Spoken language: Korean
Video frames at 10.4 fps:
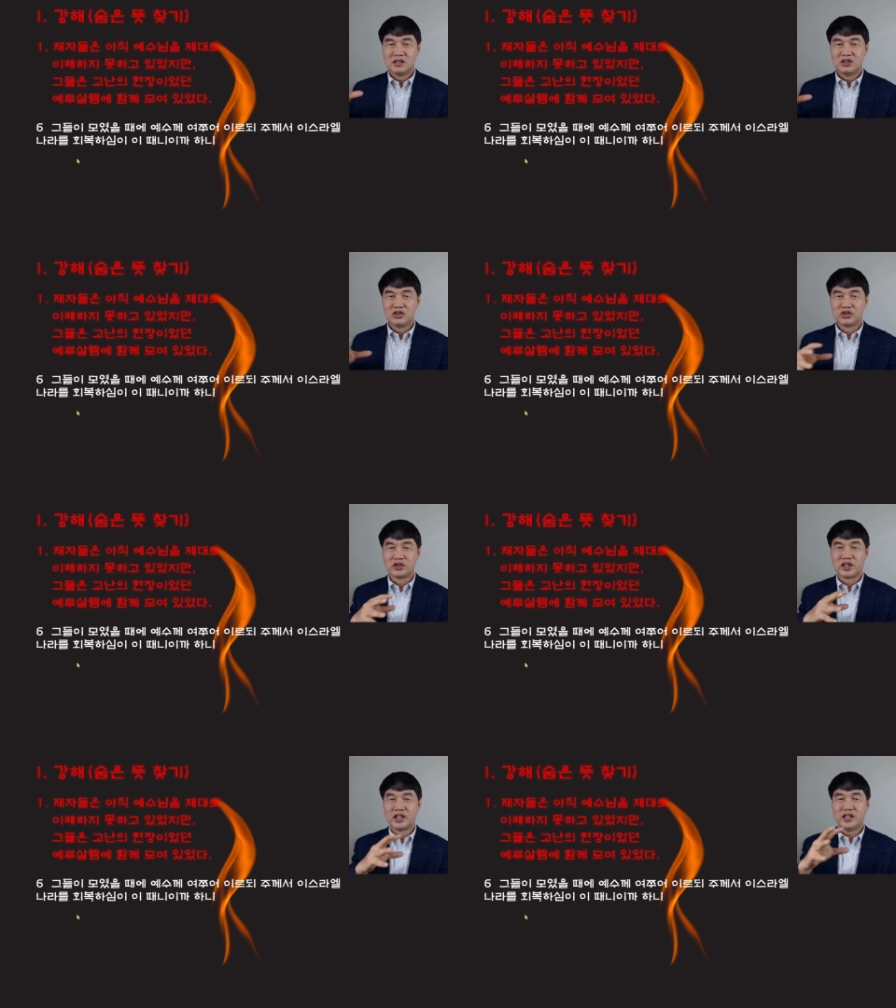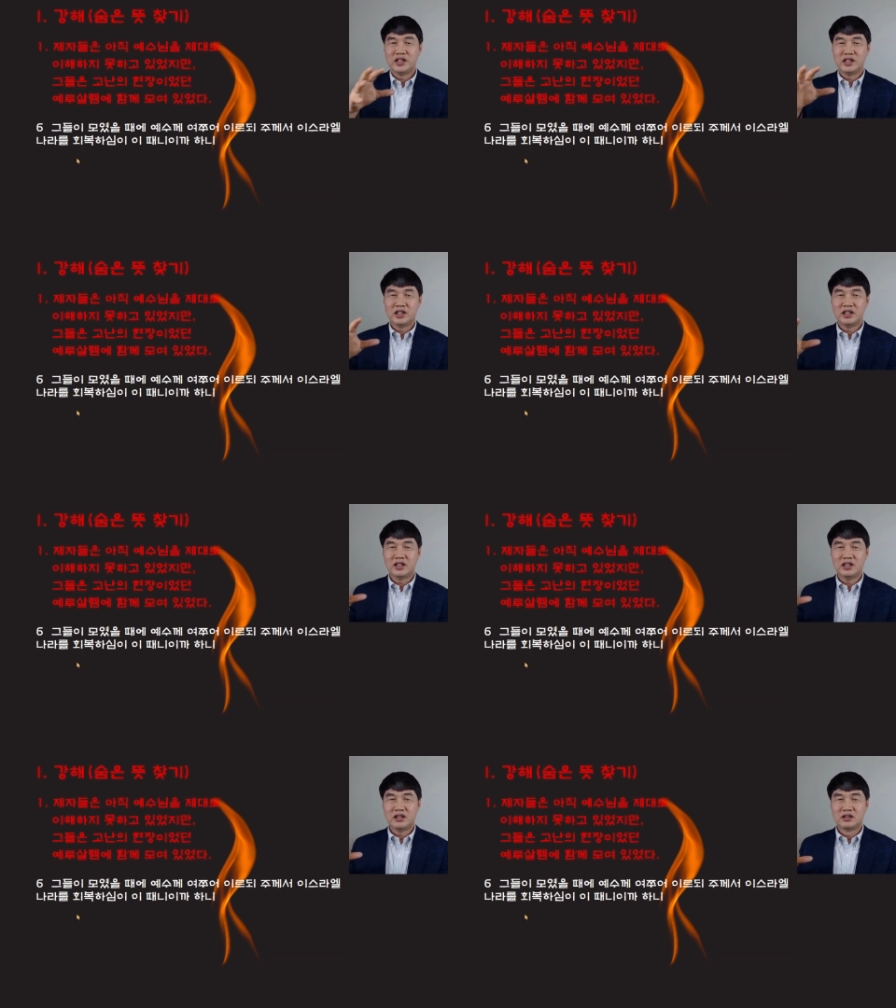
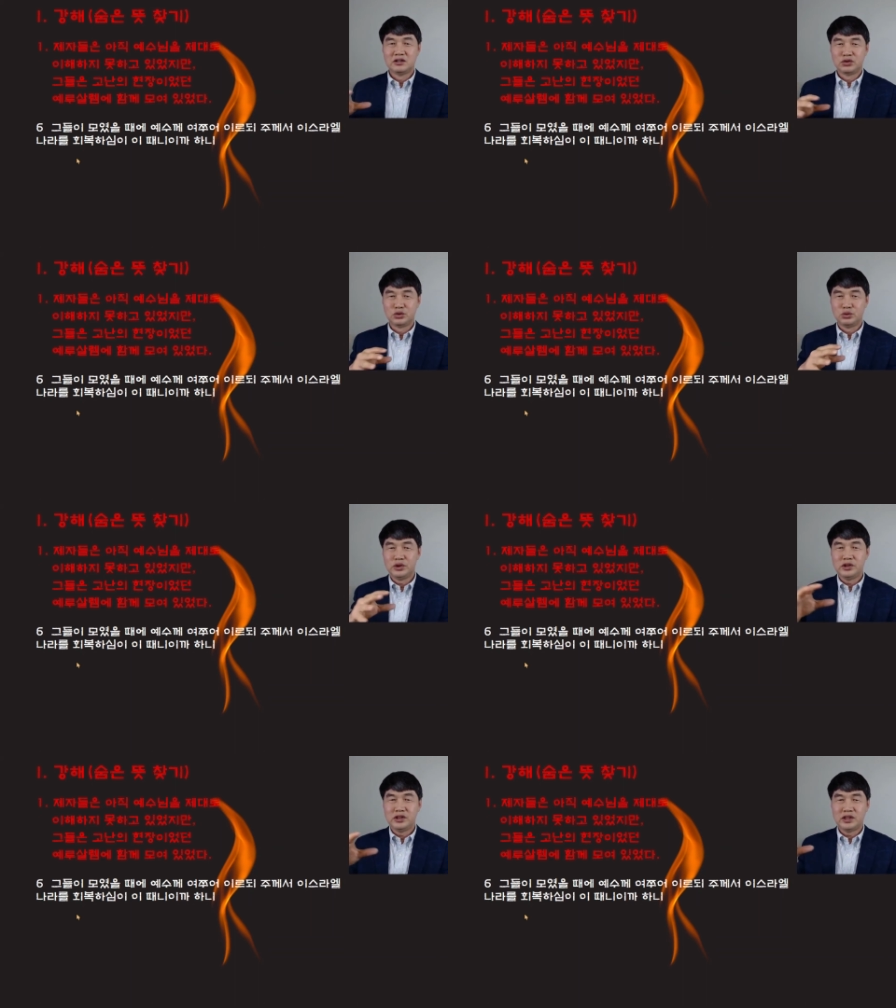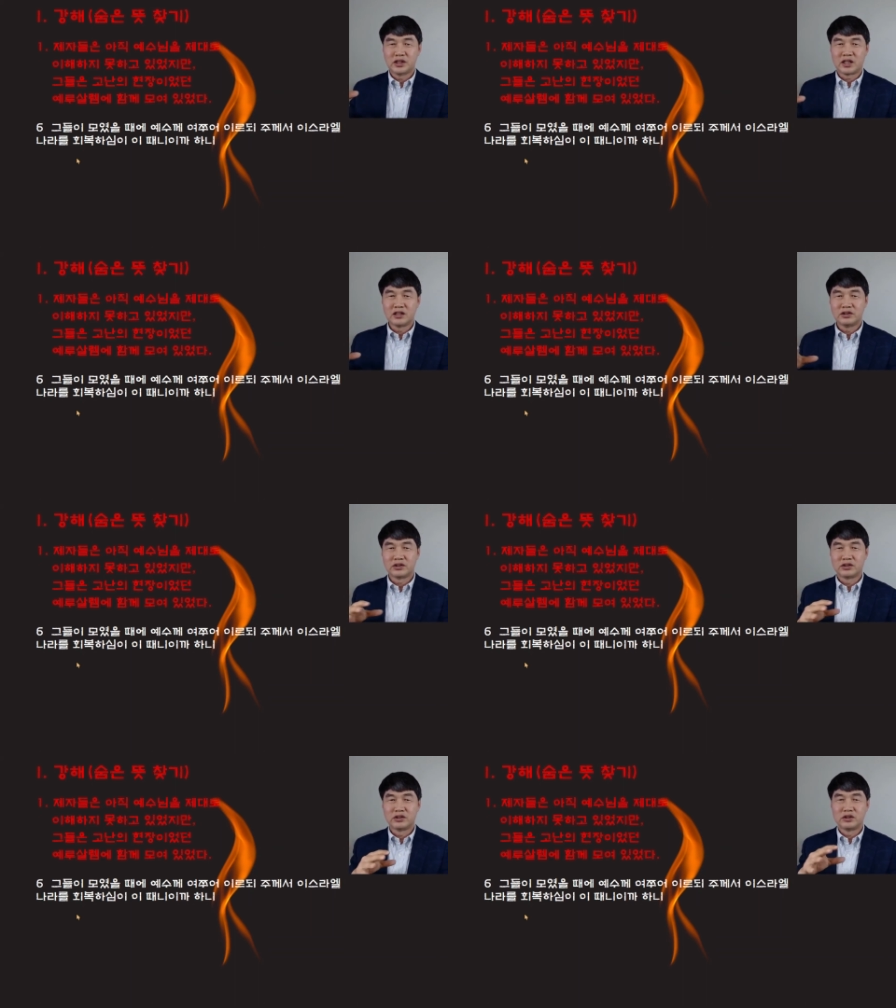이스라엘 그 주위의
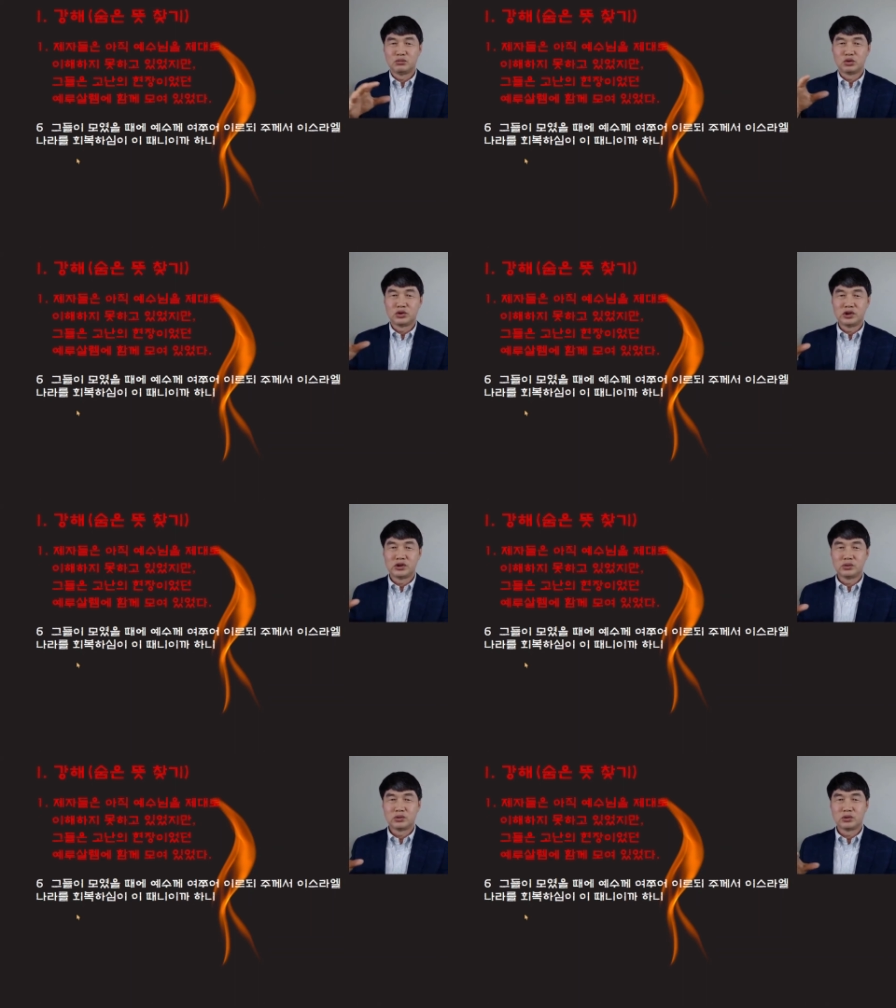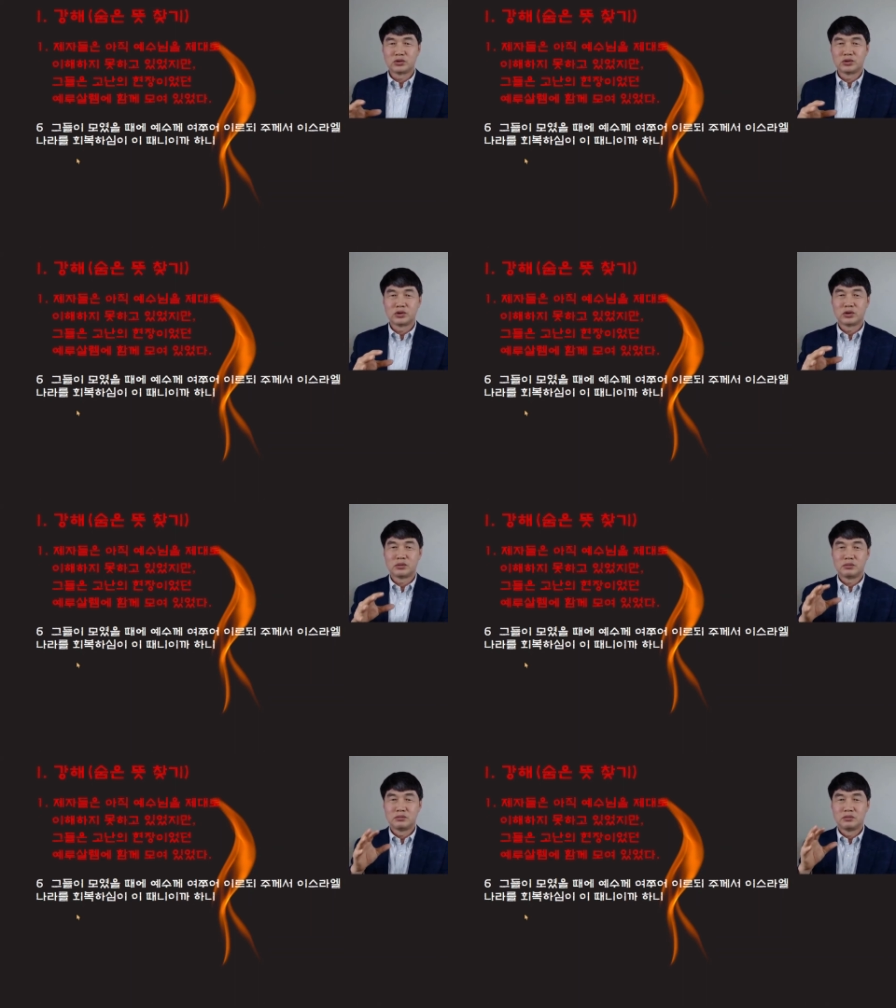강적들을 무찌르고 그죠